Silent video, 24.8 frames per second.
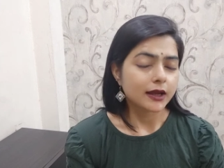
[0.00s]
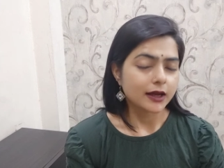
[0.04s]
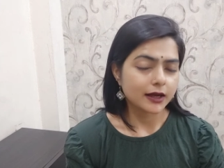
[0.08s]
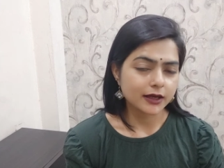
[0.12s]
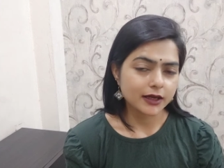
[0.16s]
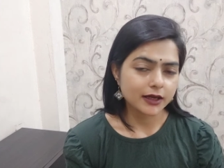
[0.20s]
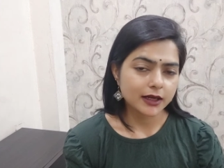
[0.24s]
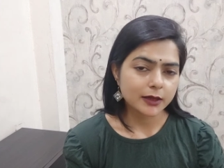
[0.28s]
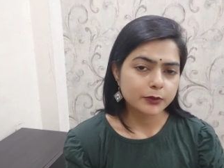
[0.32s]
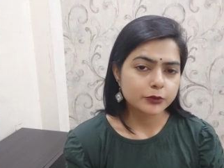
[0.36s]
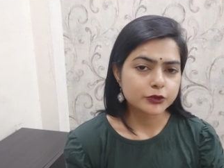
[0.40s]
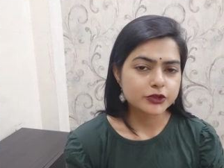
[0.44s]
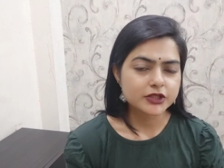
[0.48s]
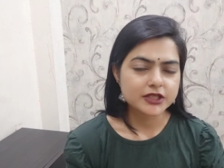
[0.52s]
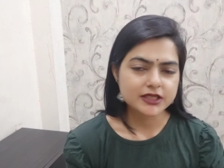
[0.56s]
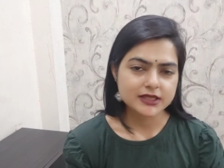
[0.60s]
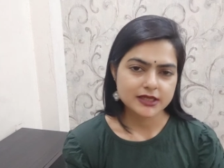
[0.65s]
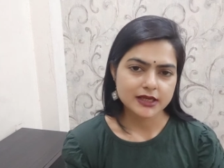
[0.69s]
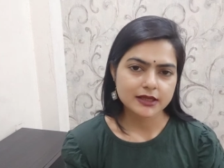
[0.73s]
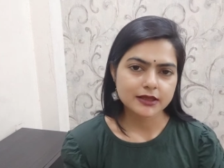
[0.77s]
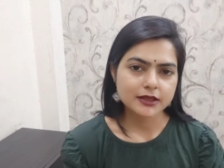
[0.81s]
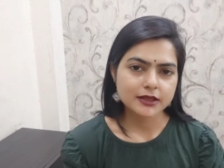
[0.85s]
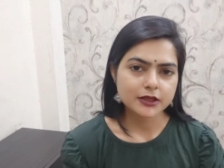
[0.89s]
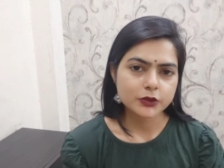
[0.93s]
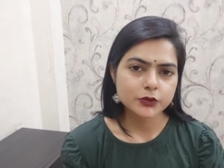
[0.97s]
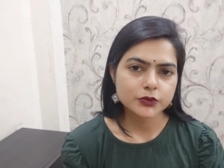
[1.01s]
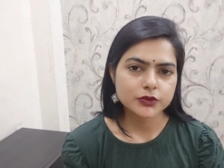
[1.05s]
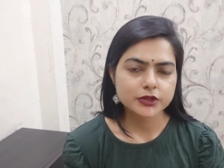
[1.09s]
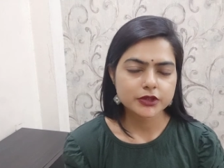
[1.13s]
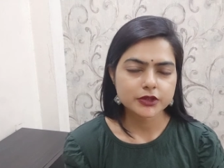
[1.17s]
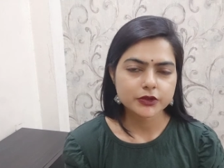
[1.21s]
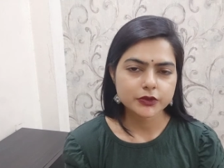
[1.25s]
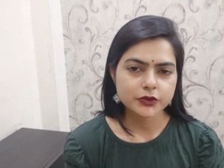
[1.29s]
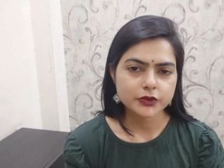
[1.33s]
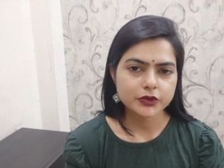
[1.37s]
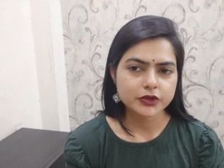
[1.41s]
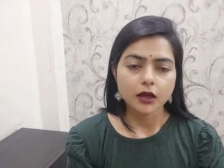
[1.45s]
अगर आप उसे ज़्यादा यूज़
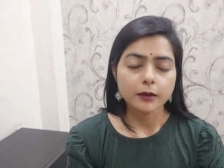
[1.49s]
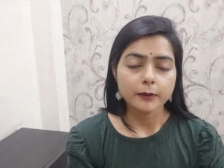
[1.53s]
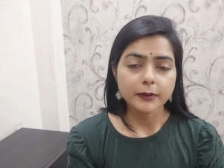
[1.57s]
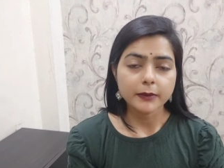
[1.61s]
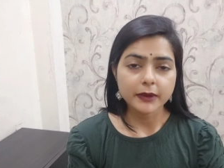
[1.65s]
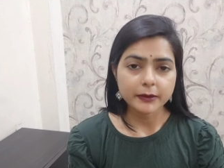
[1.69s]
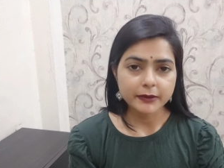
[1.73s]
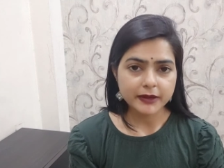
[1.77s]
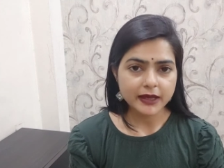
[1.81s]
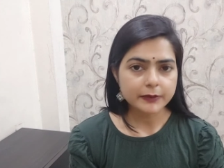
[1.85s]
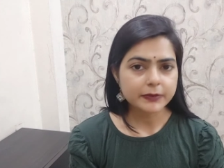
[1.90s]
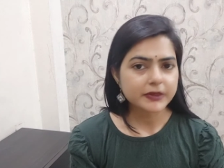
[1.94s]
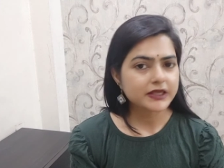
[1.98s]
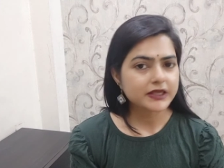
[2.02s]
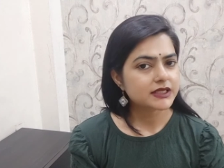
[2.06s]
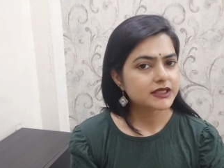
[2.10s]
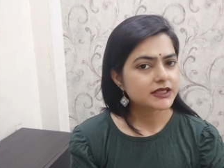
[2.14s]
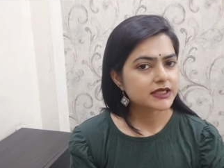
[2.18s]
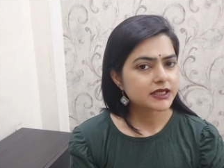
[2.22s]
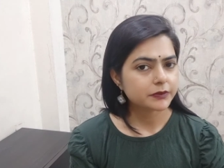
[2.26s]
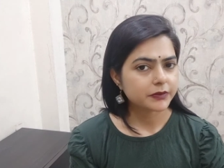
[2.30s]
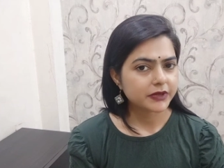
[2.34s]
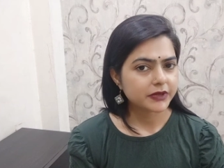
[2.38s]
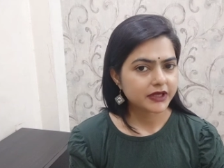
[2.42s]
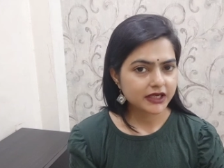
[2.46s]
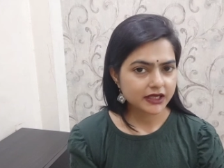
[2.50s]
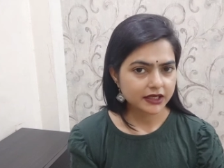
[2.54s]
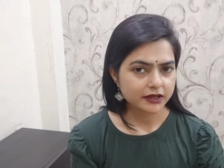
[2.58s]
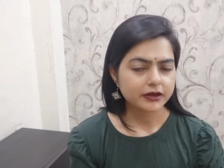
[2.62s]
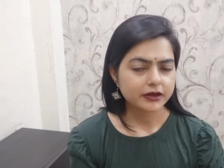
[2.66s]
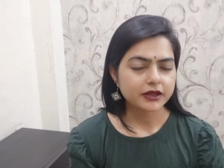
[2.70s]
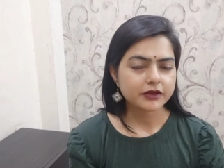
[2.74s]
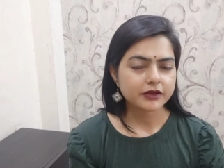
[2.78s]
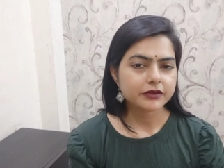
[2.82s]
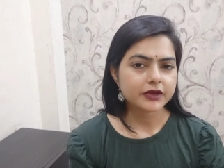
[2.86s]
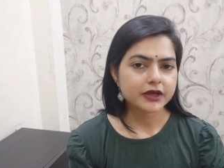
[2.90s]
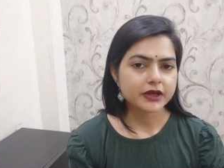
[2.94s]
करोगे तो मे भी आपकी स्किन पे
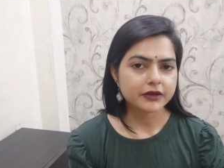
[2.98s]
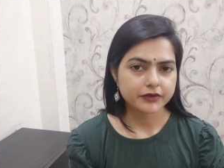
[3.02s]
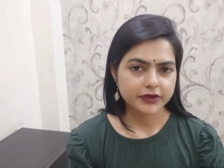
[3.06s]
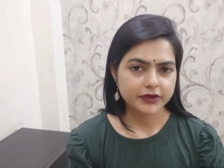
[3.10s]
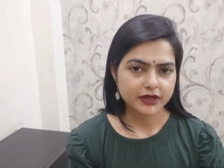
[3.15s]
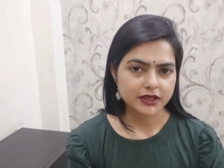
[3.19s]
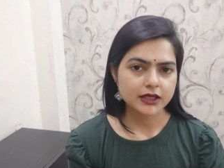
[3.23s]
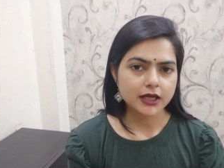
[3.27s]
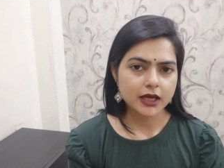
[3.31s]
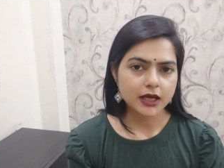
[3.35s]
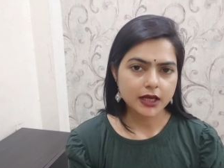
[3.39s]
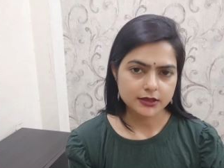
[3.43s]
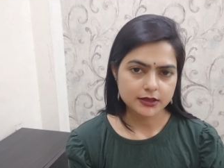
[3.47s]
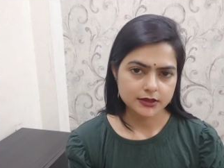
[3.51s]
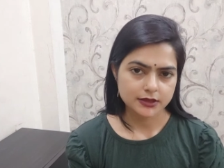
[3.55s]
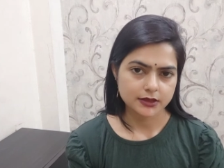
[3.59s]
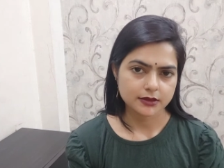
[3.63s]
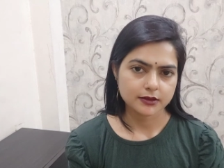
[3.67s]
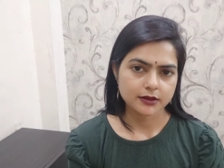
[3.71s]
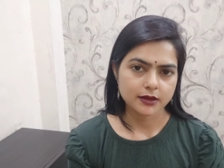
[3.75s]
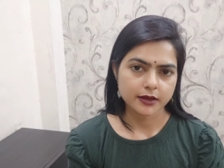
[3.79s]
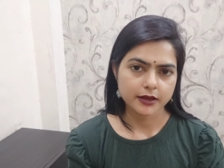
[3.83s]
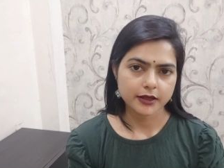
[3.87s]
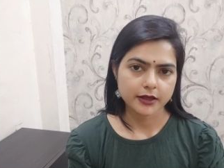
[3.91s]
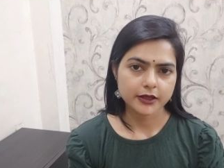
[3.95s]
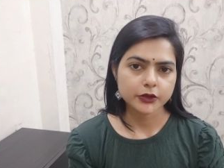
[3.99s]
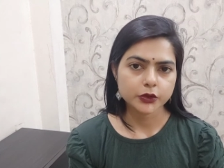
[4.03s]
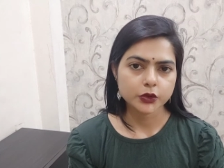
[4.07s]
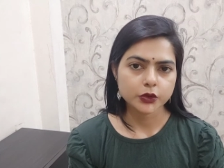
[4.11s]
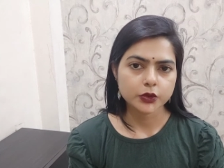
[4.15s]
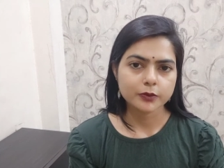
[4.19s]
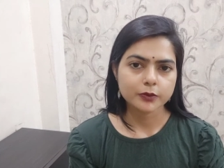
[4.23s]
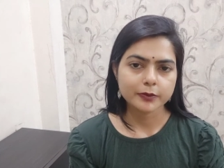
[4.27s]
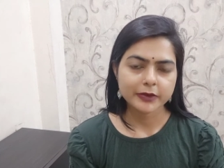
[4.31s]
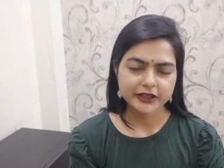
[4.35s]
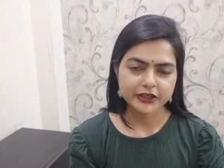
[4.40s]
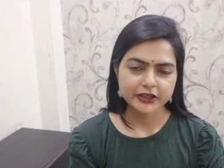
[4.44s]
नेगेटिव इफेक्ट आ सकता है
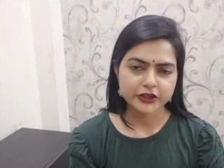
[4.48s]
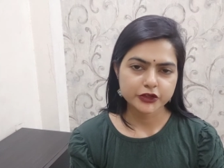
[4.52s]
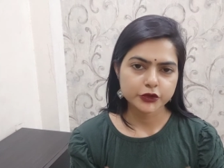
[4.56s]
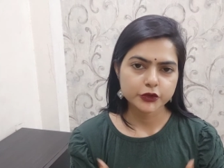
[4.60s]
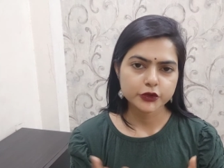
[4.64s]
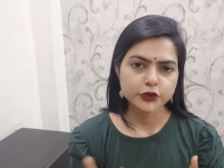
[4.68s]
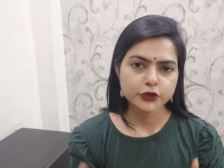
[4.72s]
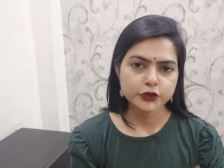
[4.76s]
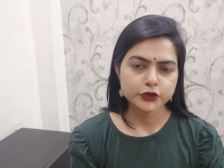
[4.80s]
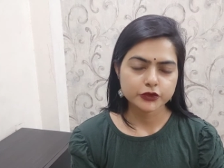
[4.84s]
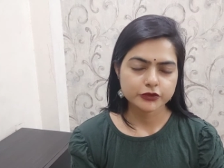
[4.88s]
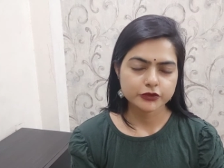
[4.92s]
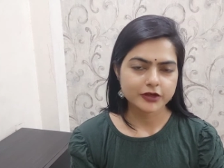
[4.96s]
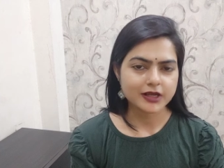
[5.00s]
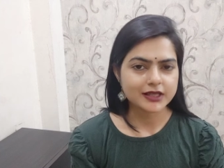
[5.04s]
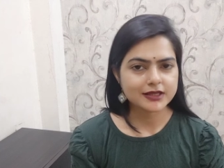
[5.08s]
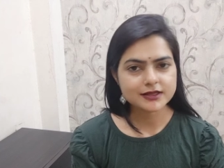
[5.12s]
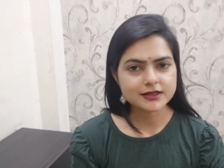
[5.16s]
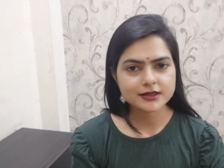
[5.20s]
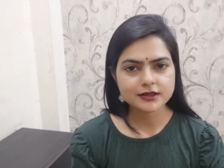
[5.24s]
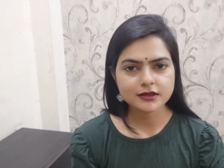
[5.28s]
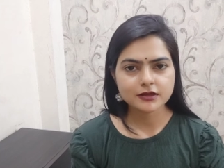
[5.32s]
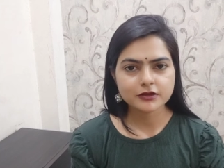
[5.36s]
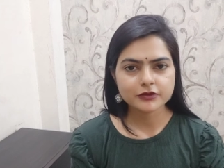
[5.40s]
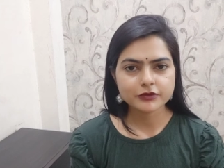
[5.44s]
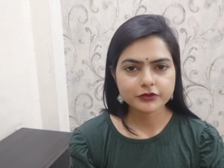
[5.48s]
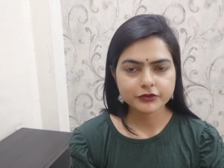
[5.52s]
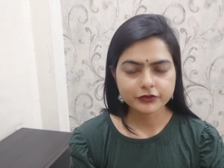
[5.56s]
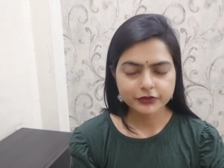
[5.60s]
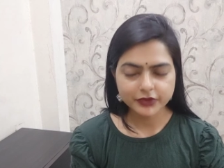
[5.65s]
तो बेटर टू यूज़ वंस इन अ